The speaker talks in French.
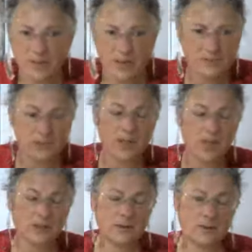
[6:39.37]
personnes,
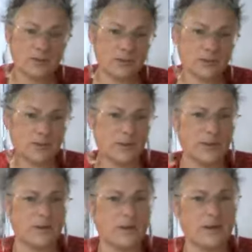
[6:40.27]
hein, parce que
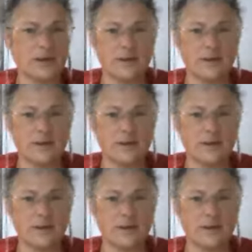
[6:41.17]
ben, il y